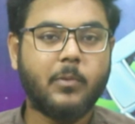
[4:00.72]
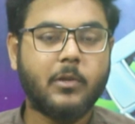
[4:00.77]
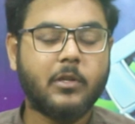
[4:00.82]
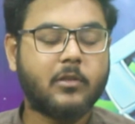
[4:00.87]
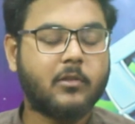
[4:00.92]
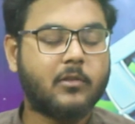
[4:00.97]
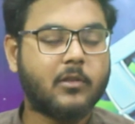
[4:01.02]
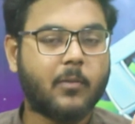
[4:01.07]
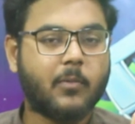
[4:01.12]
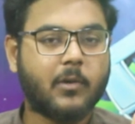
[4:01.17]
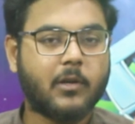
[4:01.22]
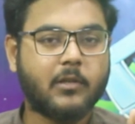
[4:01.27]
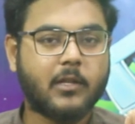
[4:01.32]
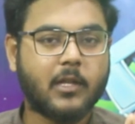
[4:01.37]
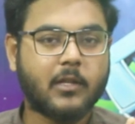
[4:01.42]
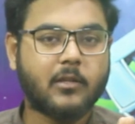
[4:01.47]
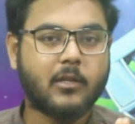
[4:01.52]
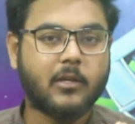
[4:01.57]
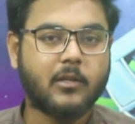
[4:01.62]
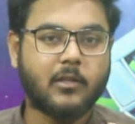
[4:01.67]
भी
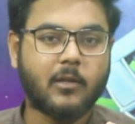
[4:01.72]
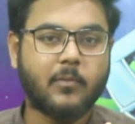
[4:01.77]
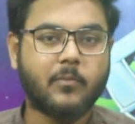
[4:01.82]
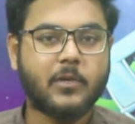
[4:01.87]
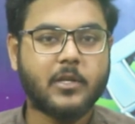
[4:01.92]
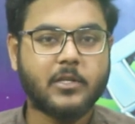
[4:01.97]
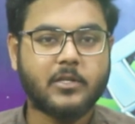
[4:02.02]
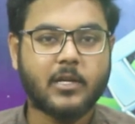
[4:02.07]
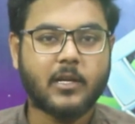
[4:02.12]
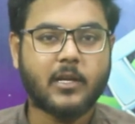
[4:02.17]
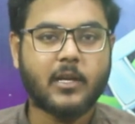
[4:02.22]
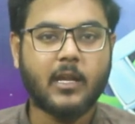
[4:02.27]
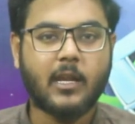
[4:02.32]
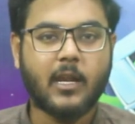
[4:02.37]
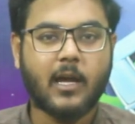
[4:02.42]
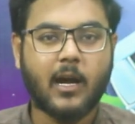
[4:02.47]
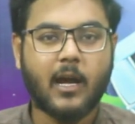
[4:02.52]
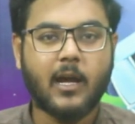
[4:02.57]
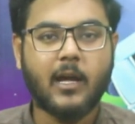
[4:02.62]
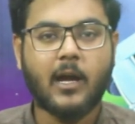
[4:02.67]
ज़बरदस्त किस्म के छक्के
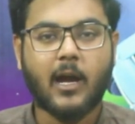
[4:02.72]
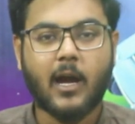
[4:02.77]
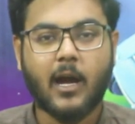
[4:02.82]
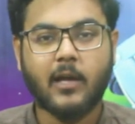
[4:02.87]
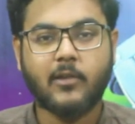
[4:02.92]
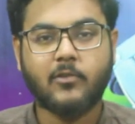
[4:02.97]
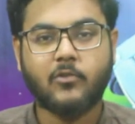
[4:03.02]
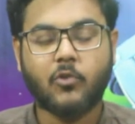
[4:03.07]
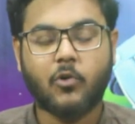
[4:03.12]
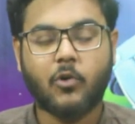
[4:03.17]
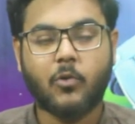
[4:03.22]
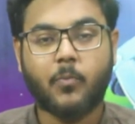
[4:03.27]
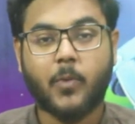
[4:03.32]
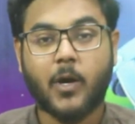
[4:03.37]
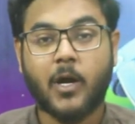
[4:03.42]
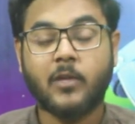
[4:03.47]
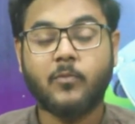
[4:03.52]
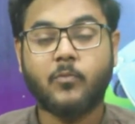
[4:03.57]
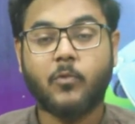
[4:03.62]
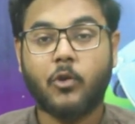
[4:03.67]
लगाए आज दो और
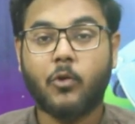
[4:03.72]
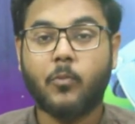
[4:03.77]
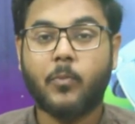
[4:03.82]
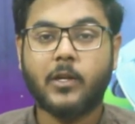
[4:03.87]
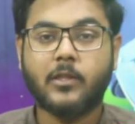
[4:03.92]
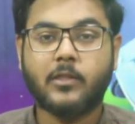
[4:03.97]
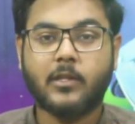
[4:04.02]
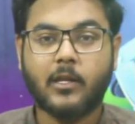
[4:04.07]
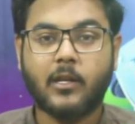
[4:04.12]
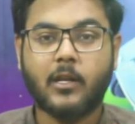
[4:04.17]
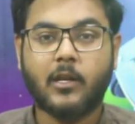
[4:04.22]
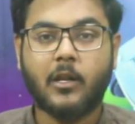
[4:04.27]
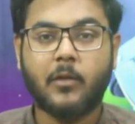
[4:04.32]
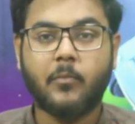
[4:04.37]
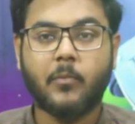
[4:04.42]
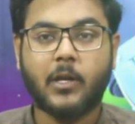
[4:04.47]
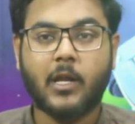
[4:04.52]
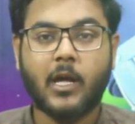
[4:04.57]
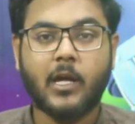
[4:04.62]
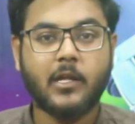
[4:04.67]
पाँच बॉलों पर तेरह
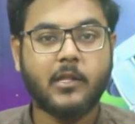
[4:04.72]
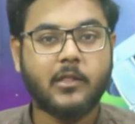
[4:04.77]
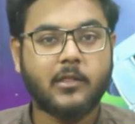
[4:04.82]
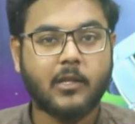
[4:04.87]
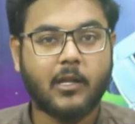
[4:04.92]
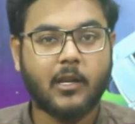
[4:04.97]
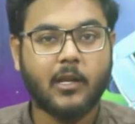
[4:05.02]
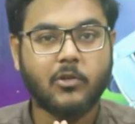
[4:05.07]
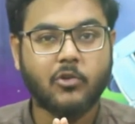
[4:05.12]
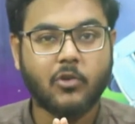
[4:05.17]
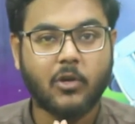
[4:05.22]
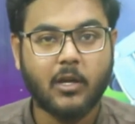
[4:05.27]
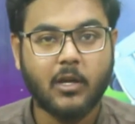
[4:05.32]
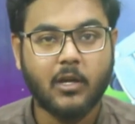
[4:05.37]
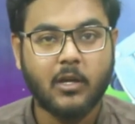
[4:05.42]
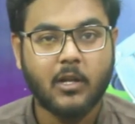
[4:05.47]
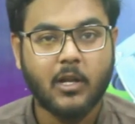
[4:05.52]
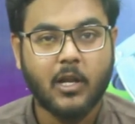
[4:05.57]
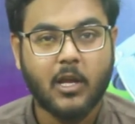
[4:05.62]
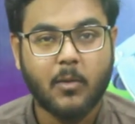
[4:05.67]
रन बनाए इस तरह जो है
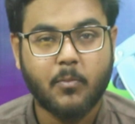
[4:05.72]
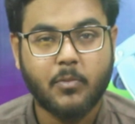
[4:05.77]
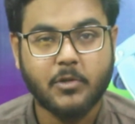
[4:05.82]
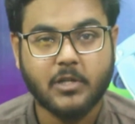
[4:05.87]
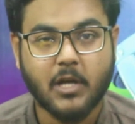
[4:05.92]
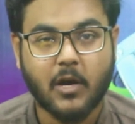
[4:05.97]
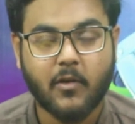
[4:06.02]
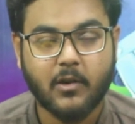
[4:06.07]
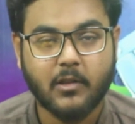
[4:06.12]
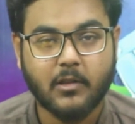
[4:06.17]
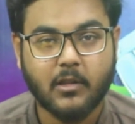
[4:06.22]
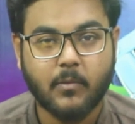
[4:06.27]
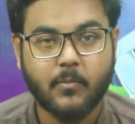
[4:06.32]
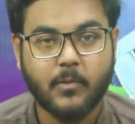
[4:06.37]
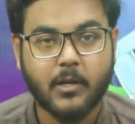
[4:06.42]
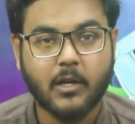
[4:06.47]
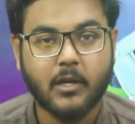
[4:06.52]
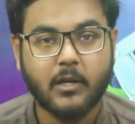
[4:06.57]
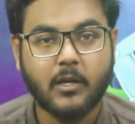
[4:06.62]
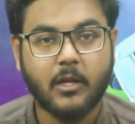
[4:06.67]
पिशावर
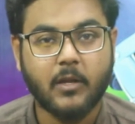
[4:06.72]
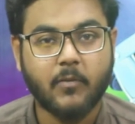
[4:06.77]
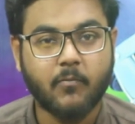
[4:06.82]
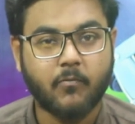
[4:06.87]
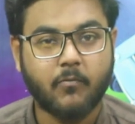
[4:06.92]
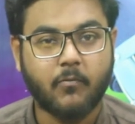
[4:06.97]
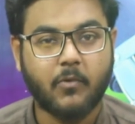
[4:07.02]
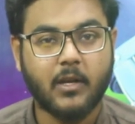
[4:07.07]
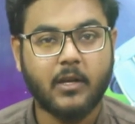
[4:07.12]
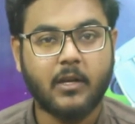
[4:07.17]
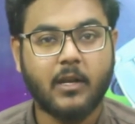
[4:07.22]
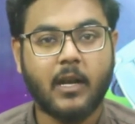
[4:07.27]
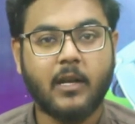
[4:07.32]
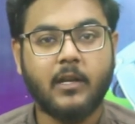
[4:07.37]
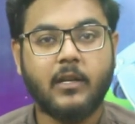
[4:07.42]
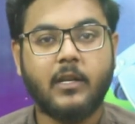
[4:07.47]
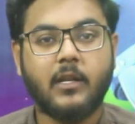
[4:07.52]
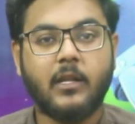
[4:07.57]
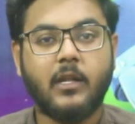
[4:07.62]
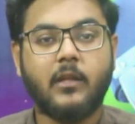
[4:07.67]
जलमी की टीम
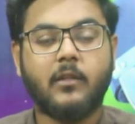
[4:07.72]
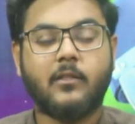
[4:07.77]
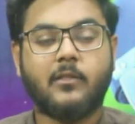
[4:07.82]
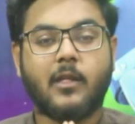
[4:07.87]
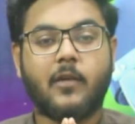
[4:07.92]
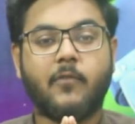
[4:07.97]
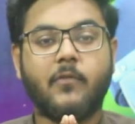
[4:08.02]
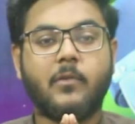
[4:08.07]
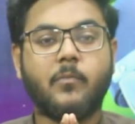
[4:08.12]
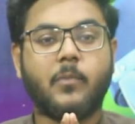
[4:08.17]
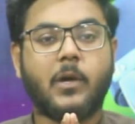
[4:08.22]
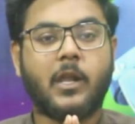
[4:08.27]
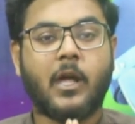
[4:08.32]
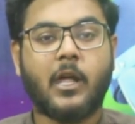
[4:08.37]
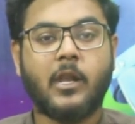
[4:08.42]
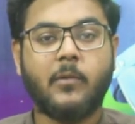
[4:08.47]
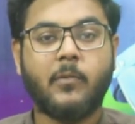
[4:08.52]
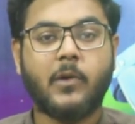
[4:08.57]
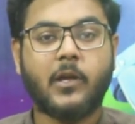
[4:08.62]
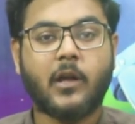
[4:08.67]
197
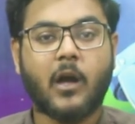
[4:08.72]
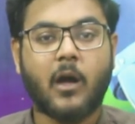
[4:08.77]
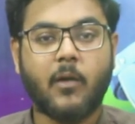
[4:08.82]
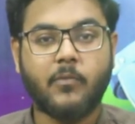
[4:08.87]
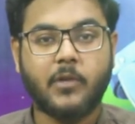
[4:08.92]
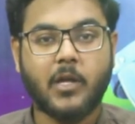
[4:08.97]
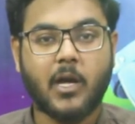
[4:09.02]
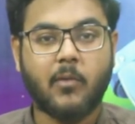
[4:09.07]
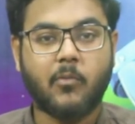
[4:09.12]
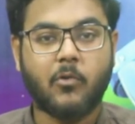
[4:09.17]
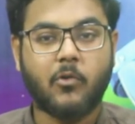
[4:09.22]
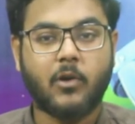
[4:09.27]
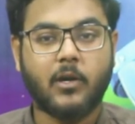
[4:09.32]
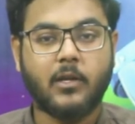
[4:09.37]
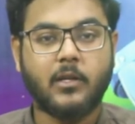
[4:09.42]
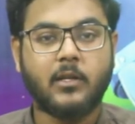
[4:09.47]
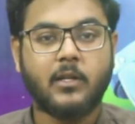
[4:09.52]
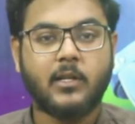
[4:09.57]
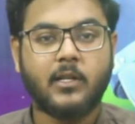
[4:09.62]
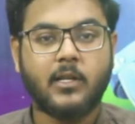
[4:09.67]
बनाने में कामयाब हो गई